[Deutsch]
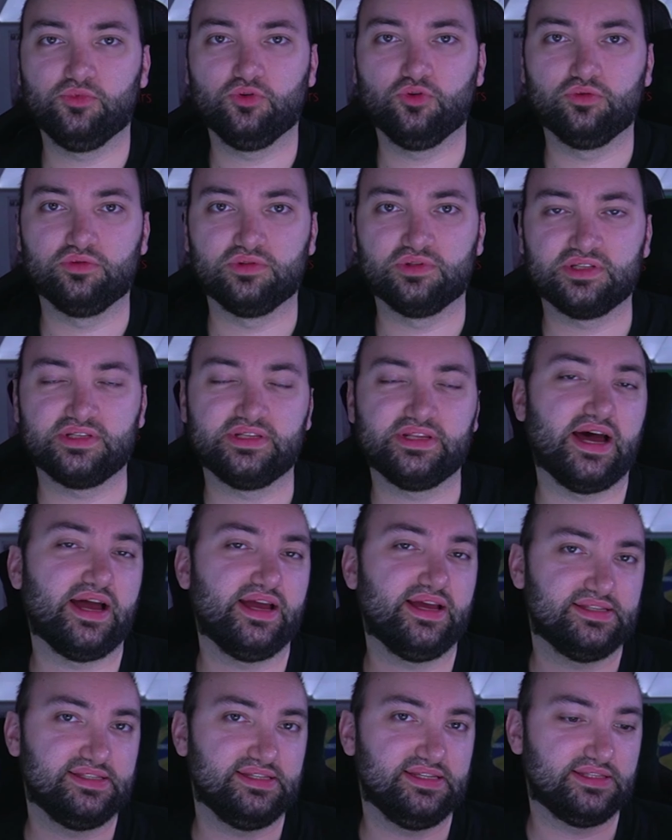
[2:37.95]
Und
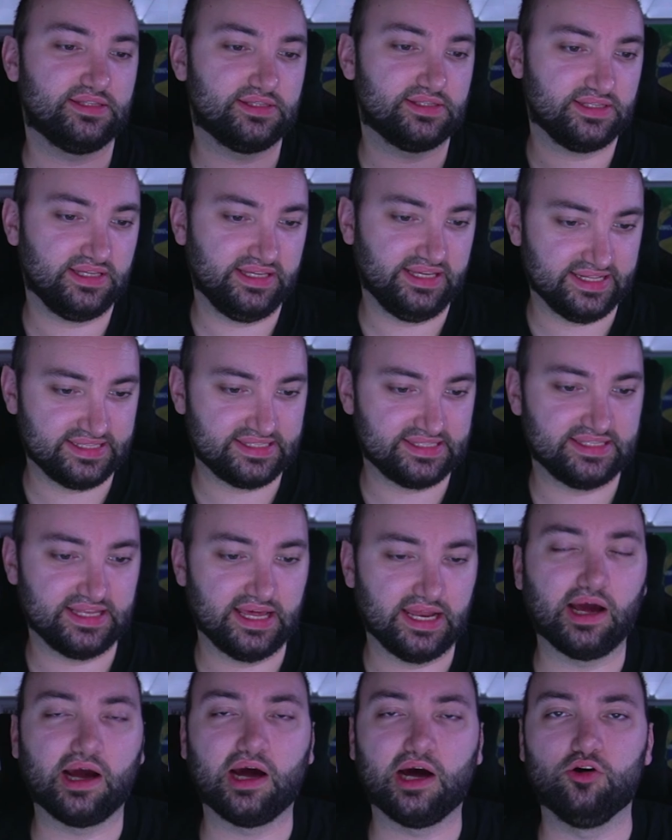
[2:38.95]
daher sieht es jetzt
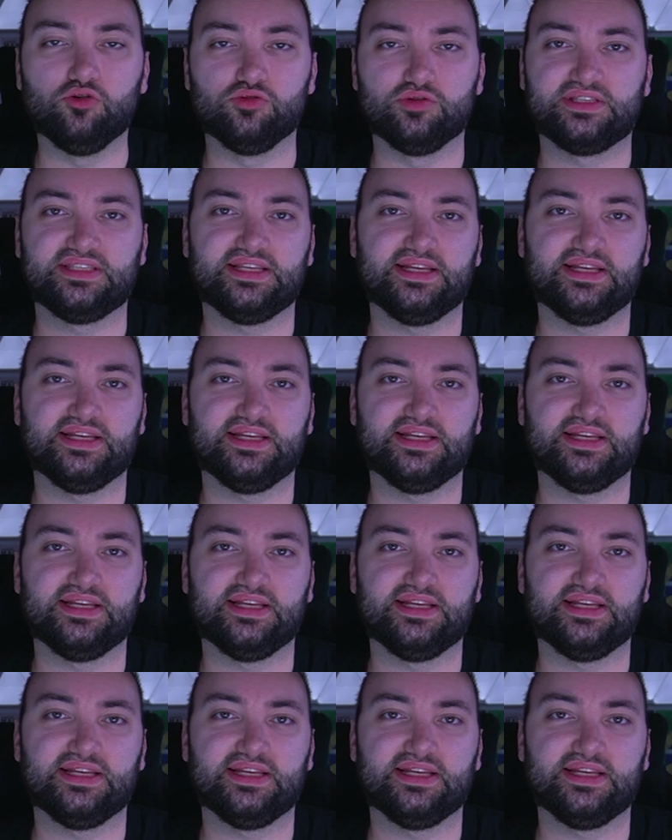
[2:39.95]
danach aus,